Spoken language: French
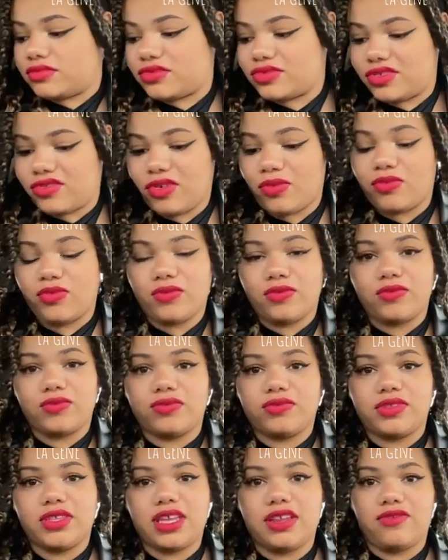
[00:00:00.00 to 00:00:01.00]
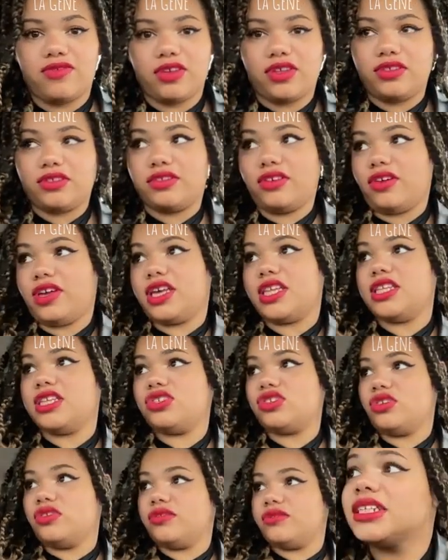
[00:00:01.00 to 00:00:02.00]
devant mon téléphone quand il y a des
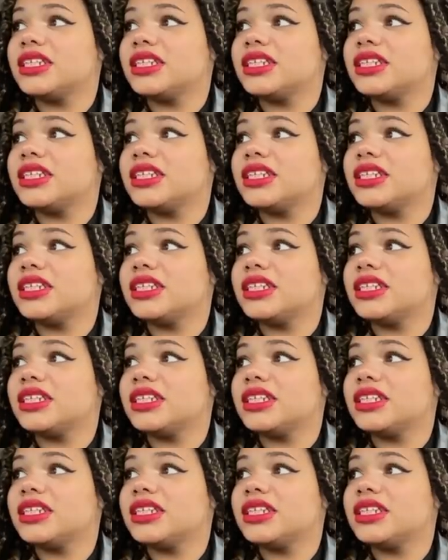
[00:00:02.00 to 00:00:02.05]
gens.